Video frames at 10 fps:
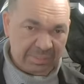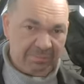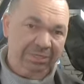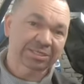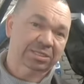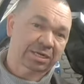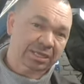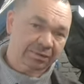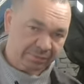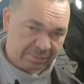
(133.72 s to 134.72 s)
при
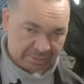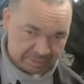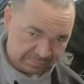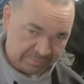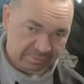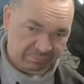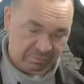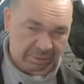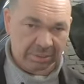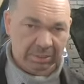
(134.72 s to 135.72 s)
страгивании на
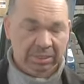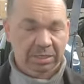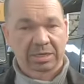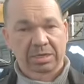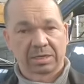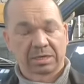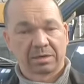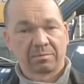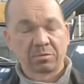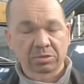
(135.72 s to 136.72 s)
светофоре
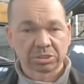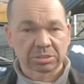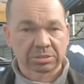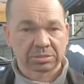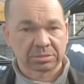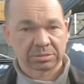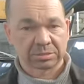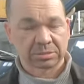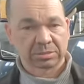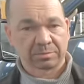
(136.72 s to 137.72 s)
а, может
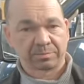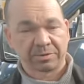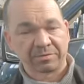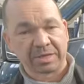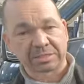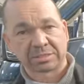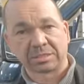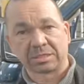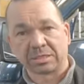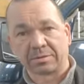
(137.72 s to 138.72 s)
э,
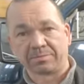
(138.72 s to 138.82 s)
появляться